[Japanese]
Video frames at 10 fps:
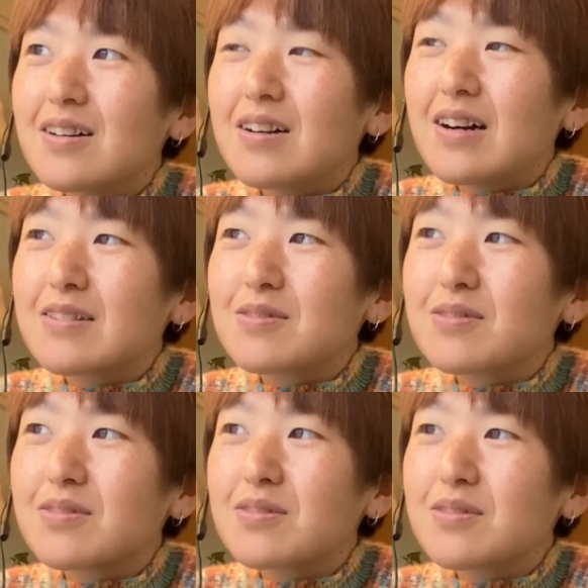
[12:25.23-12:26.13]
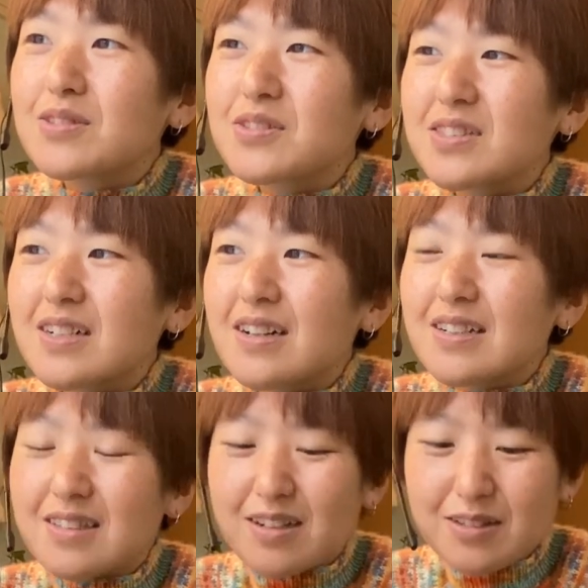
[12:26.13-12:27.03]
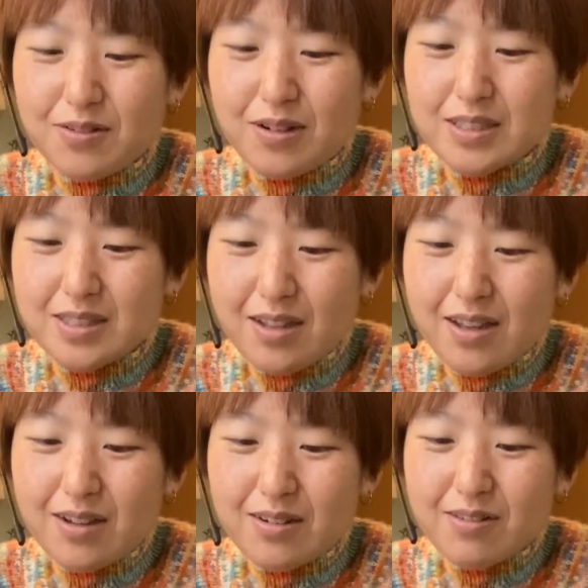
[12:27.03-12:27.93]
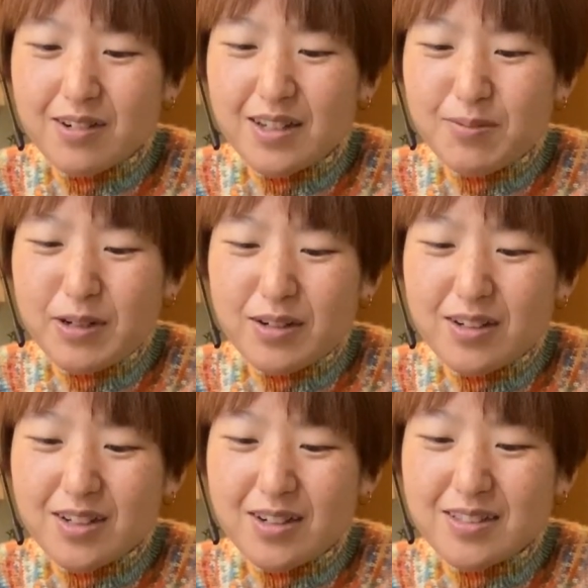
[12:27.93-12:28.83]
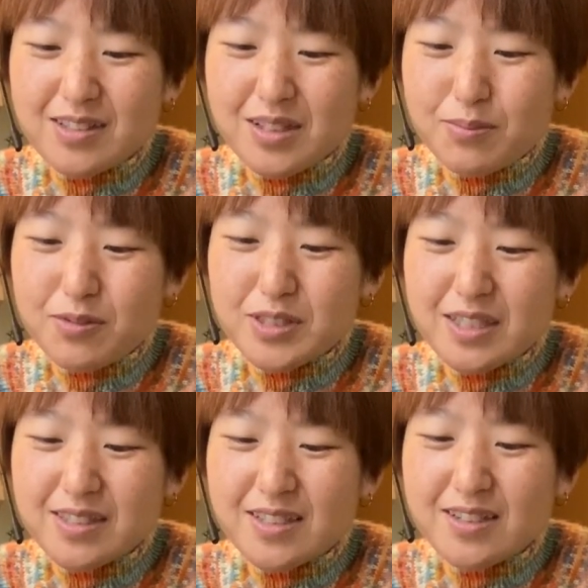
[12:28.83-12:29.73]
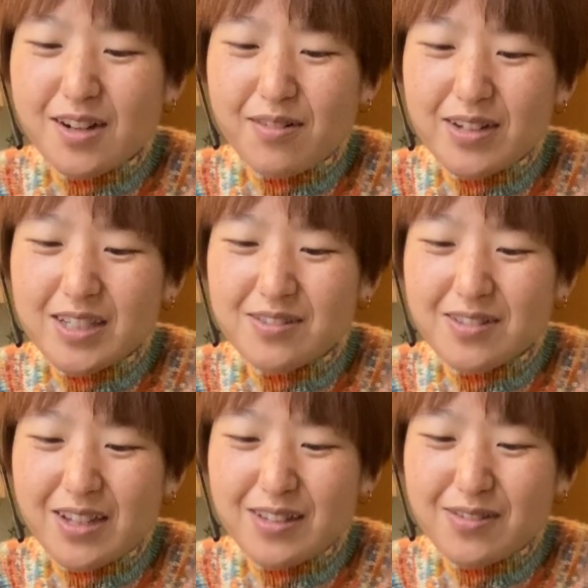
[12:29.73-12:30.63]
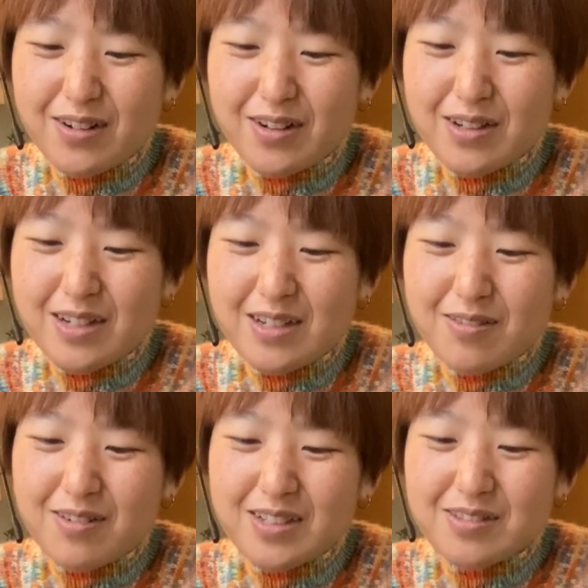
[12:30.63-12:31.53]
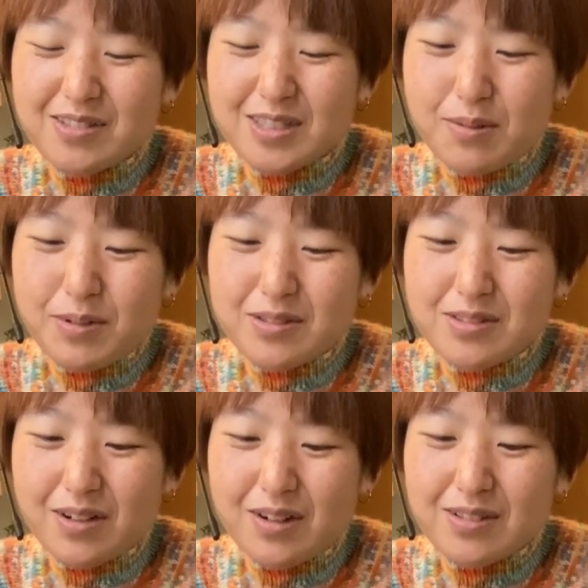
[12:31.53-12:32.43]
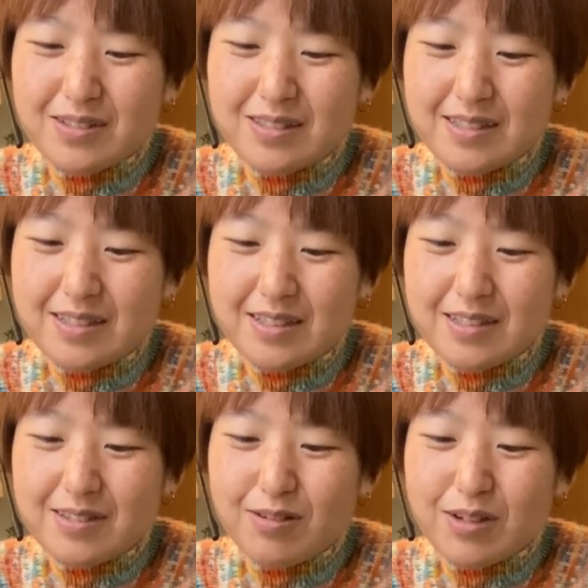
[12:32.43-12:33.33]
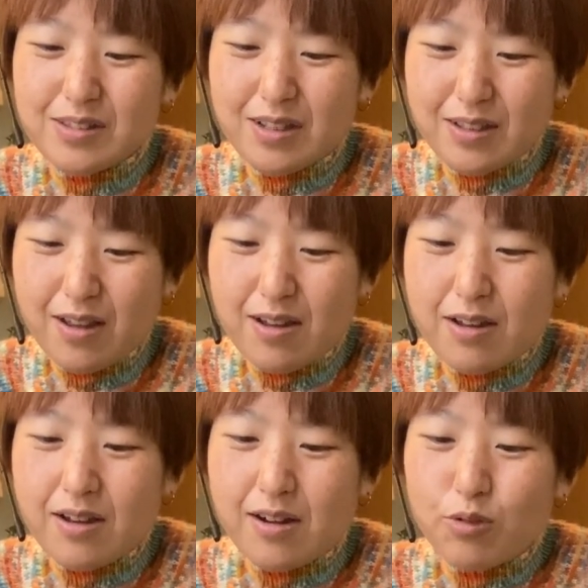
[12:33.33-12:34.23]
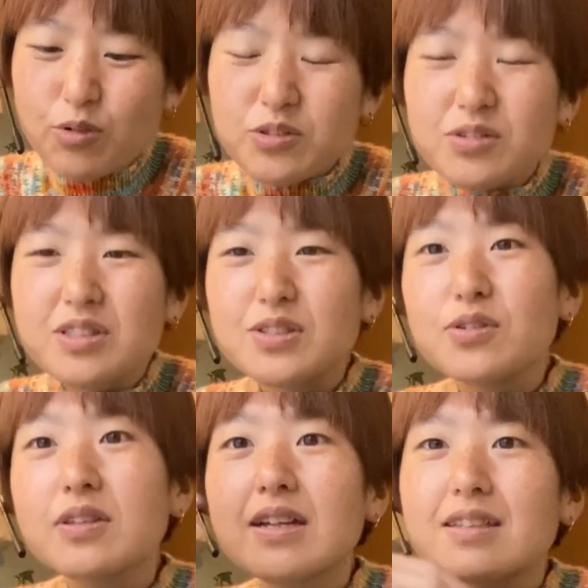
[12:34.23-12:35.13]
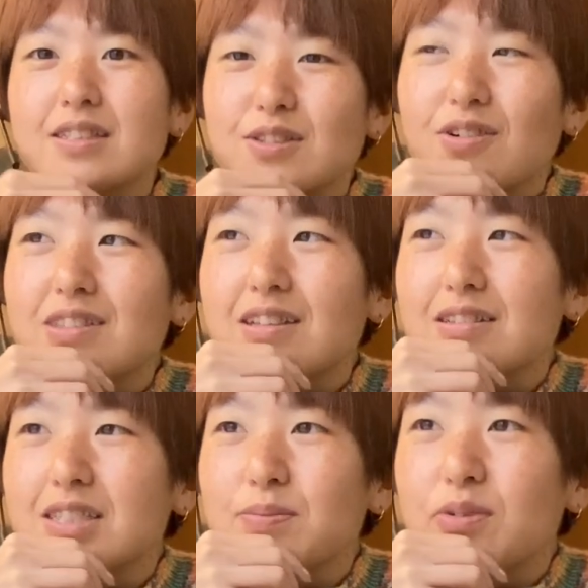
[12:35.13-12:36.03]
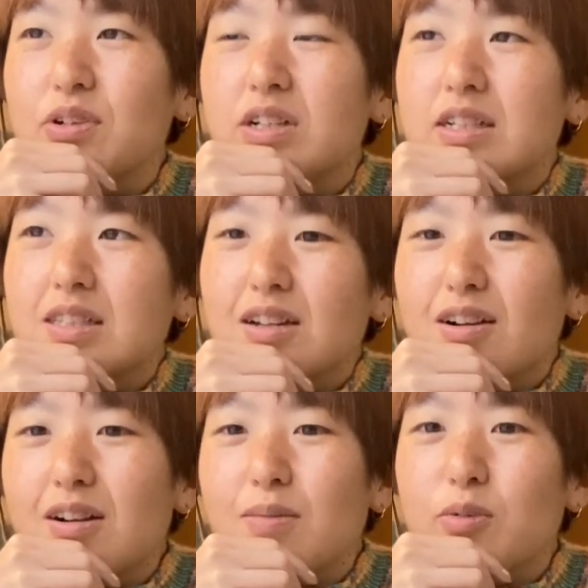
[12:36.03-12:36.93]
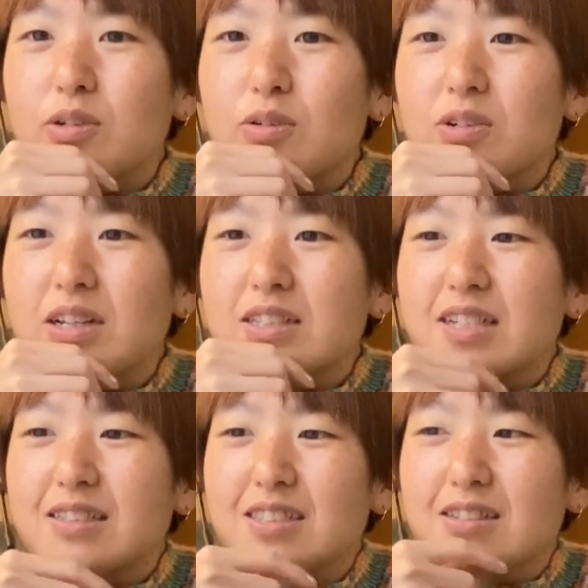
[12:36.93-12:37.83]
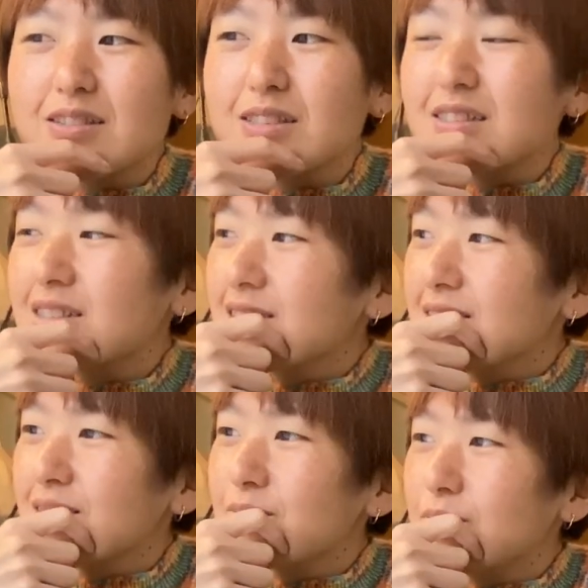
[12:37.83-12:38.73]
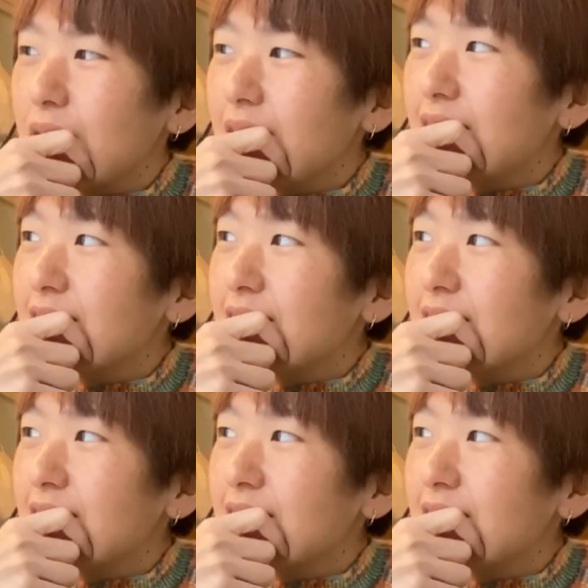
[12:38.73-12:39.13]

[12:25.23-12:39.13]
あの細さ変えたりとかしてこればっかり編んでても全然可愛いよねとかこれ一つ編めるならとか言ってね本当にそうなんですよって私もだからもうこれ3着目